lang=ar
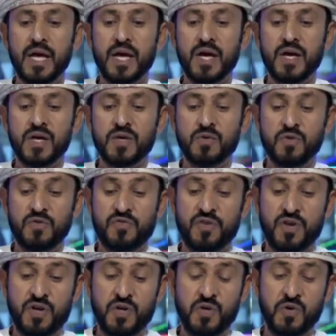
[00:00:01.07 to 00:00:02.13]
يقول في
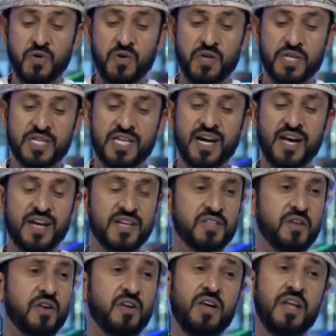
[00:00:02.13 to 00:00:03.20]
عيونك كانت
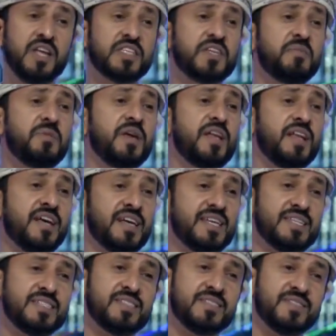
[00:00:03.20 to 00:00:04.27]
الرحلة جميلة
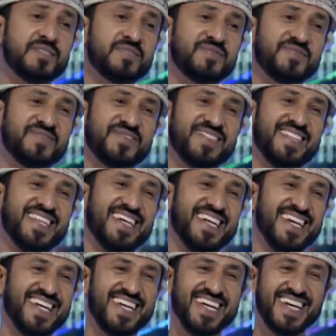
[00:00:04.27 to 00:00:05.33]
هذا الكلام
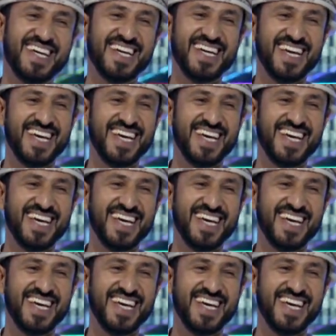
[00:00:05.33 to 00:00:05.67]
في عيونك